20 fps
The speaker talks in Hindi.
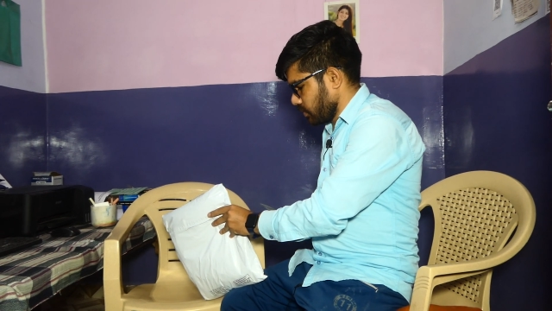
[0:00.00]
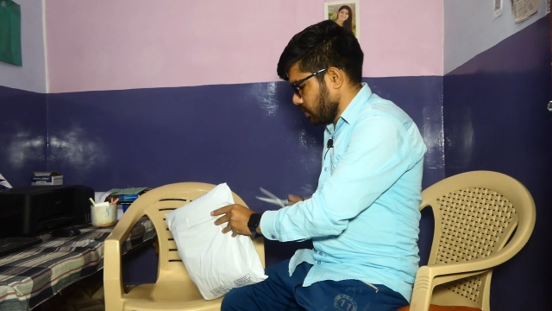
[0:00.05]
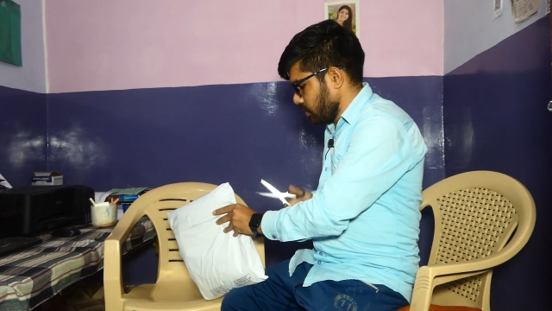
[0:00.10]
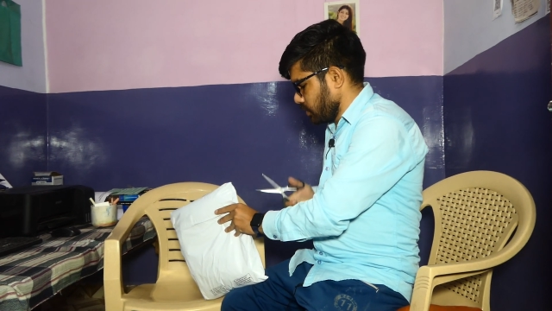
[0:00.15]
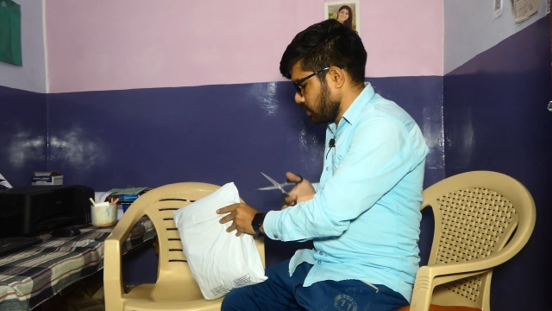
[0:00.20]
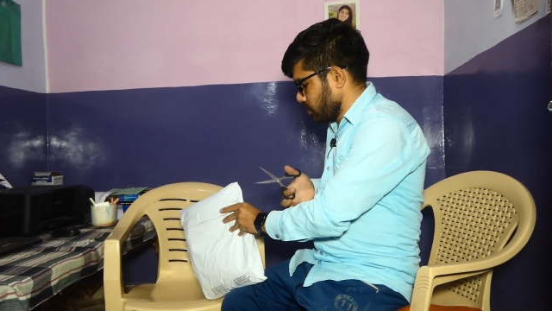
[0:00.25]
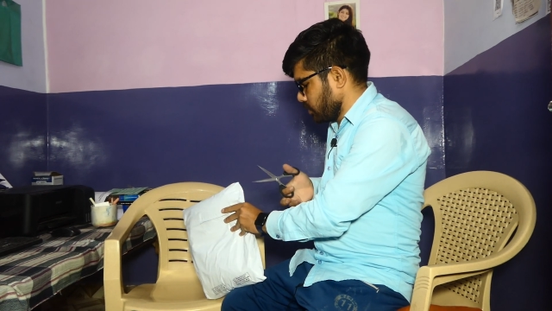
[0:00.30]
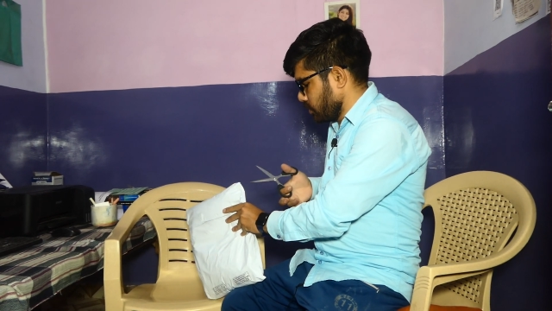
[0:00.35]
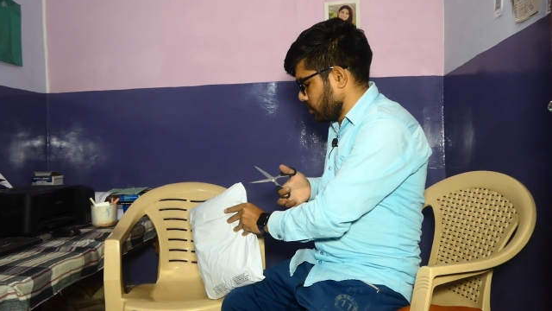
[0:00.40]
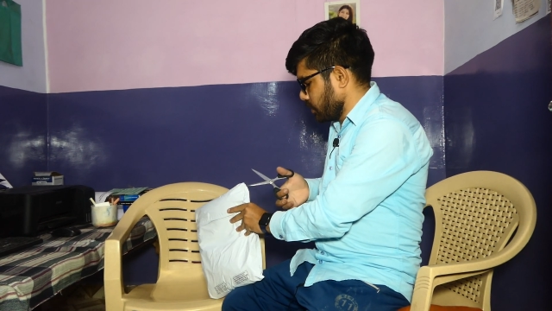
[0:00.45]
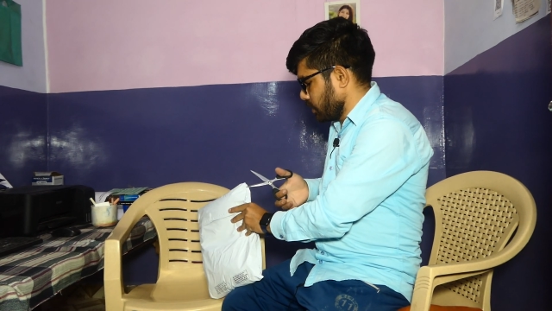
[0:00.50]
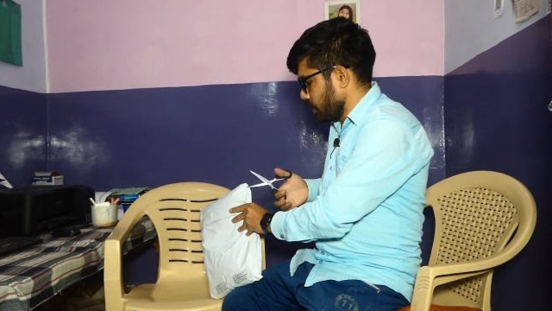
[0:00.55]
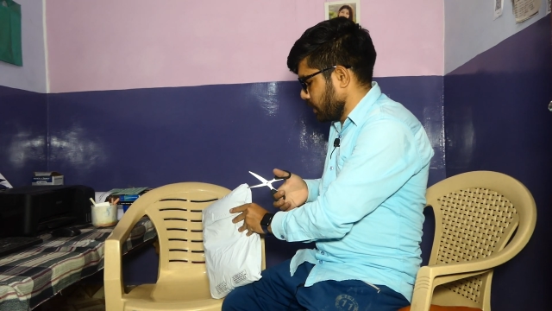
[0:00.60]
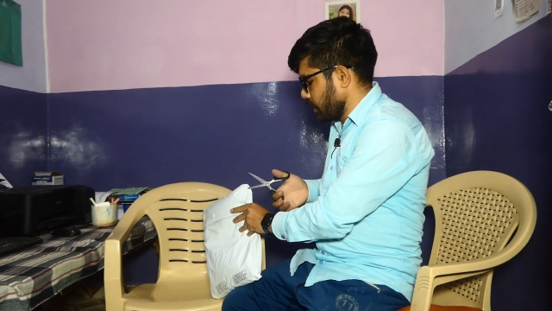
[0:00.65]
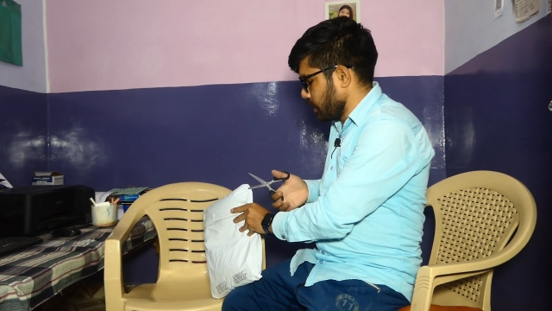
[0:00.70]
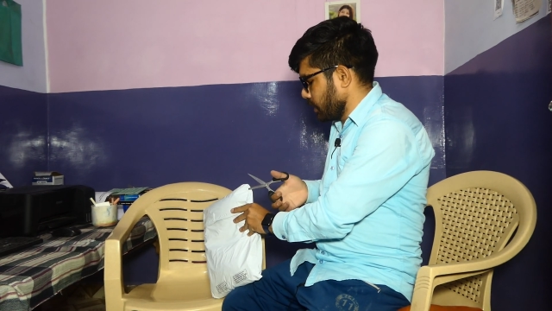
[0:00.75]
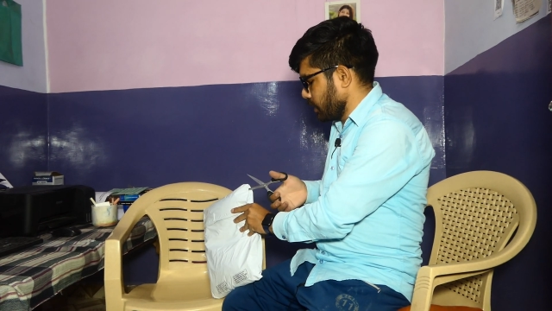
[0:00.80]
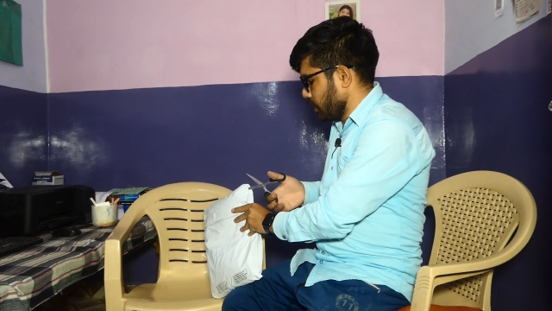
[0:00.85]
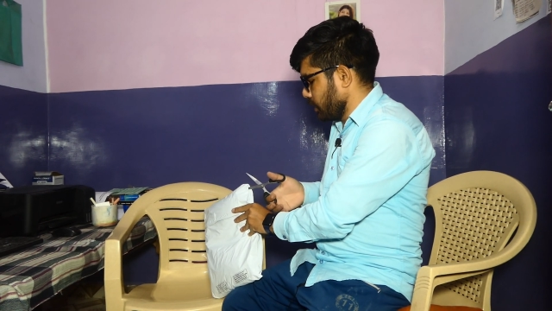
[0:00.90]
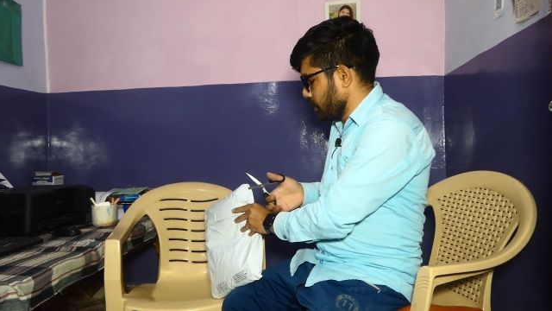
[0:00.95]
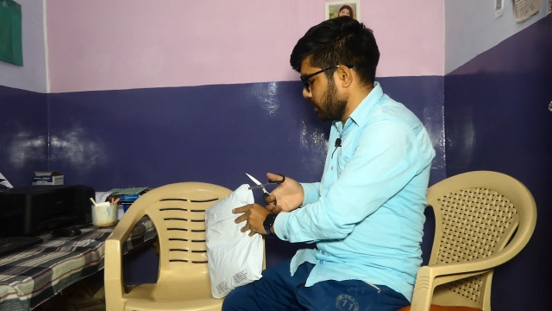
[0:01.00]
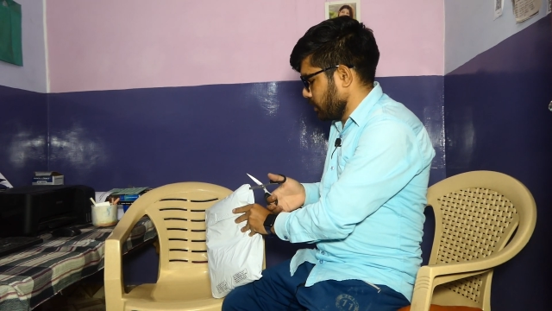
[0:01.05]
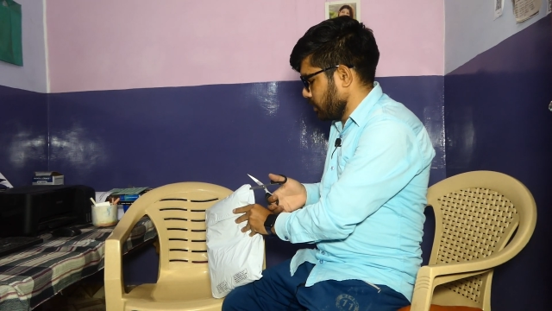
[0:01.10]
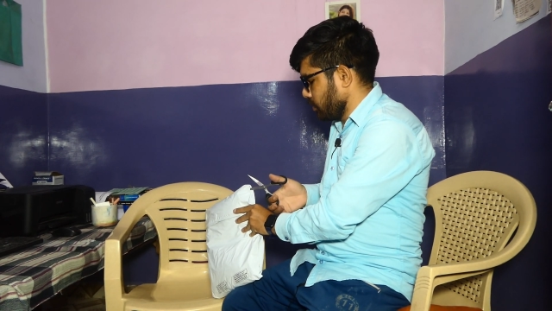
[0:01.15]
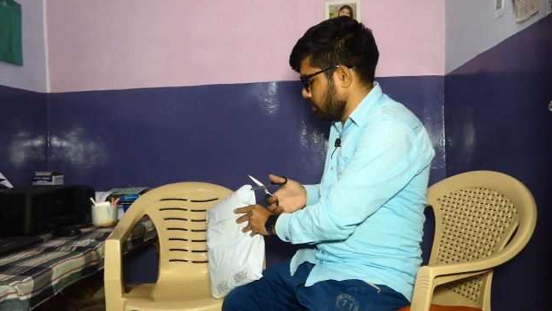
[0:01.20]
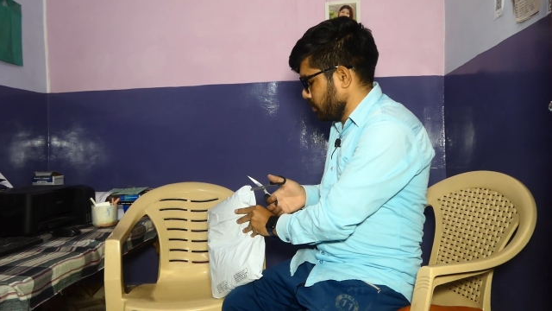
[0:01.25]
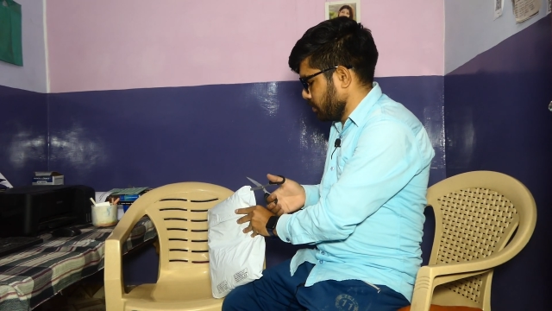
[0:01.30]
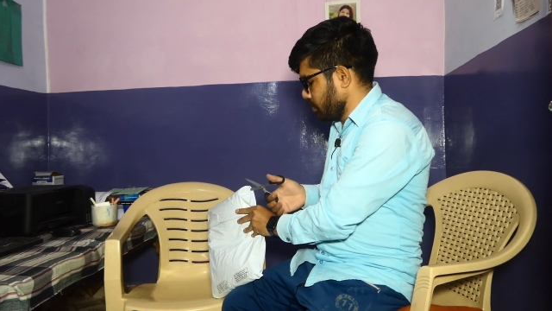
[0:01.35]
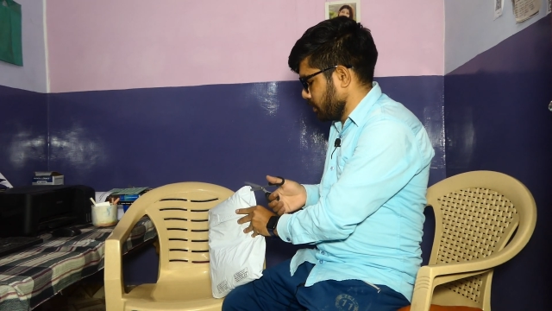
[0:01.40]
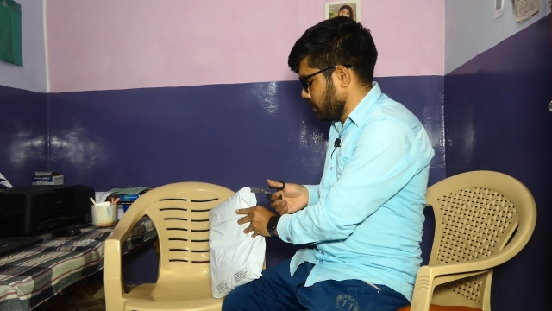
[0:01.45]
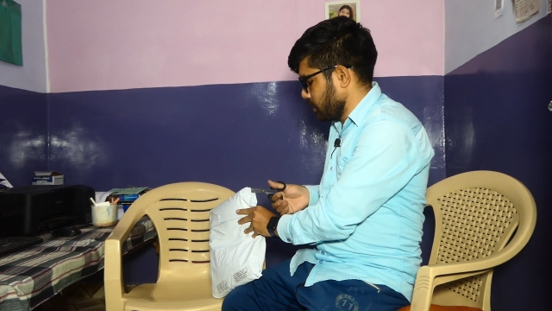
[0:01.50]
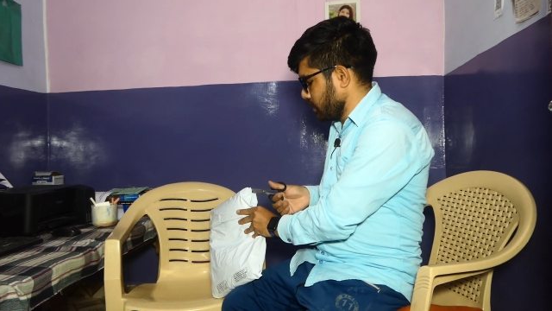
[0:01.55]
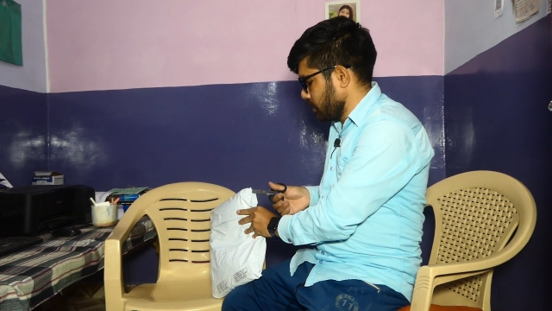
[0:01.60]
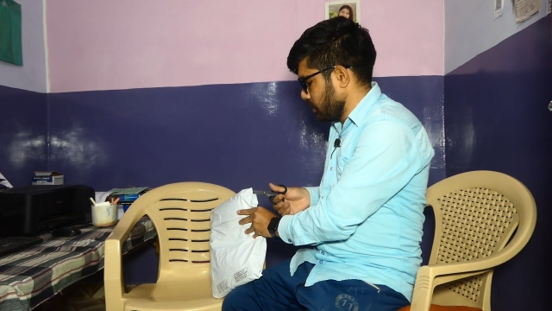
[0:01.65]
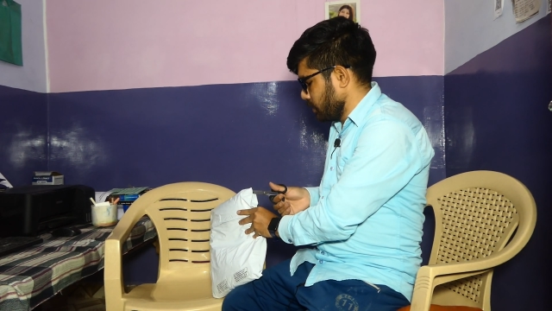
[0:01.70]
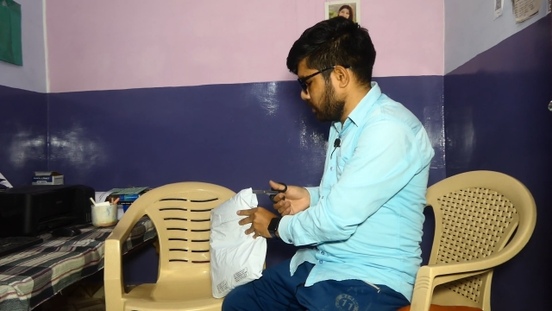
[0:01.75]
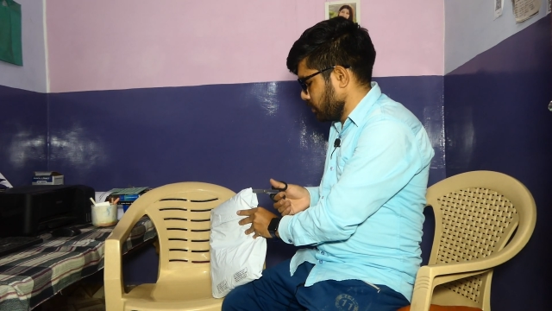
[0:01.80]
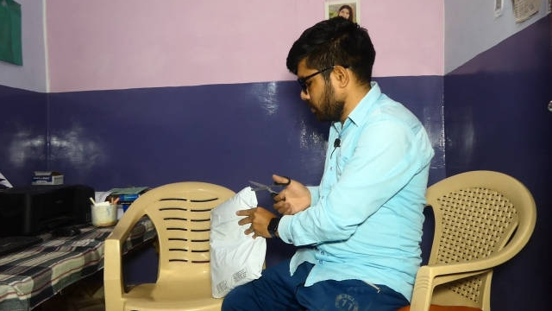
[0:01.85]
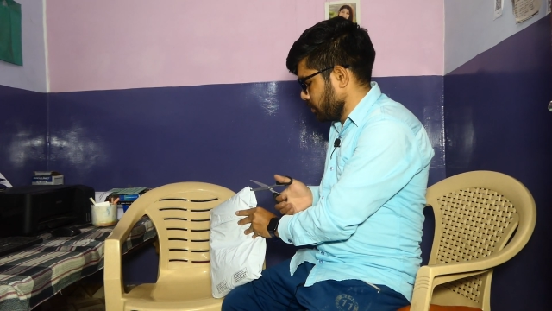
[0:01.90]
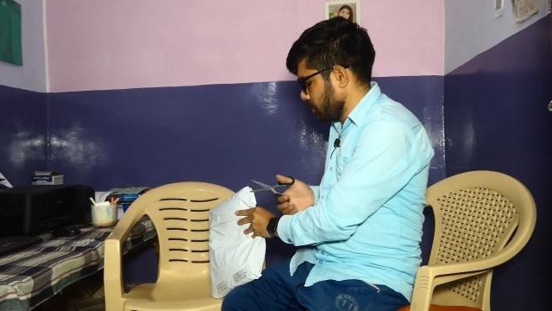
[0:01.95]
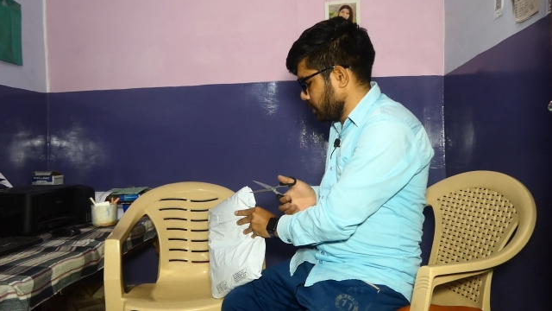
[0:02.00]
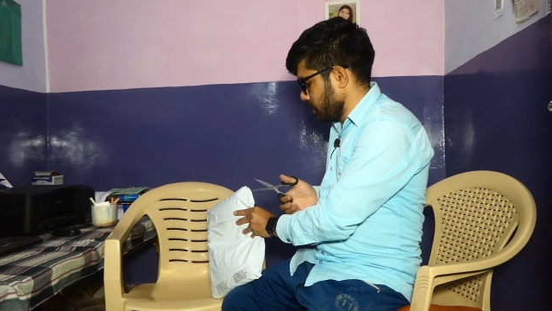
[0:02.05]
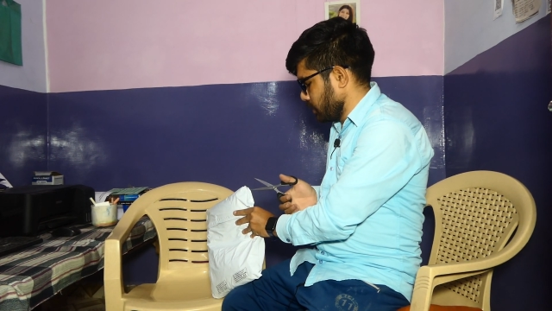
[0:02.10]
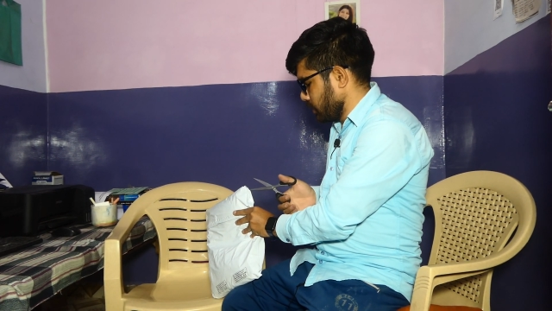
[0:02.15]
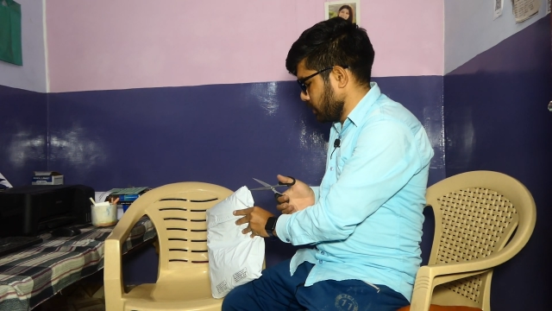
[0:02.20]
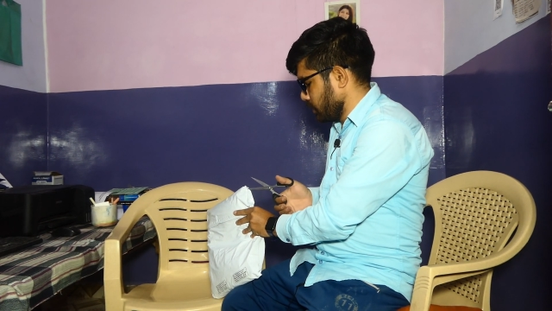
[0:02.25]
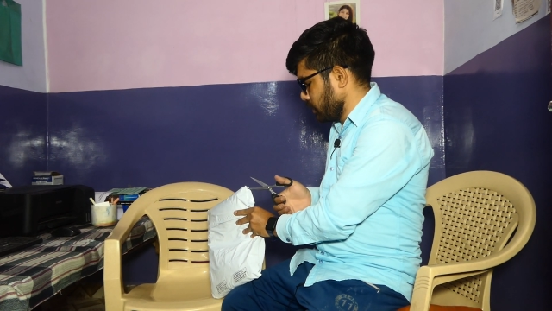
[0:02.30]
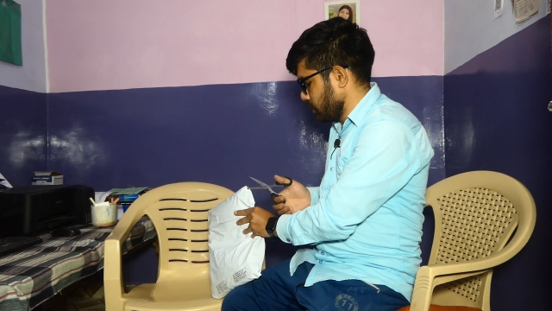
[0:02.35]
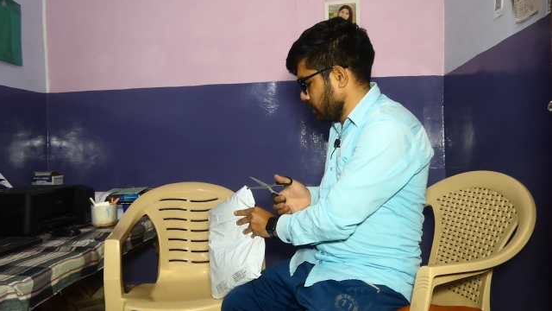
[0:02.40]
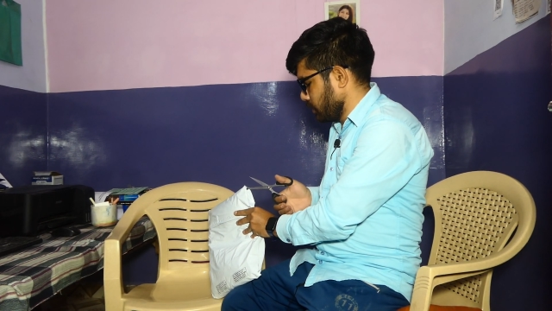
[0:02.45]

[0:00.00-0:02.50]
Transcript: इसको काट लेता हूँ पन्नी को पहले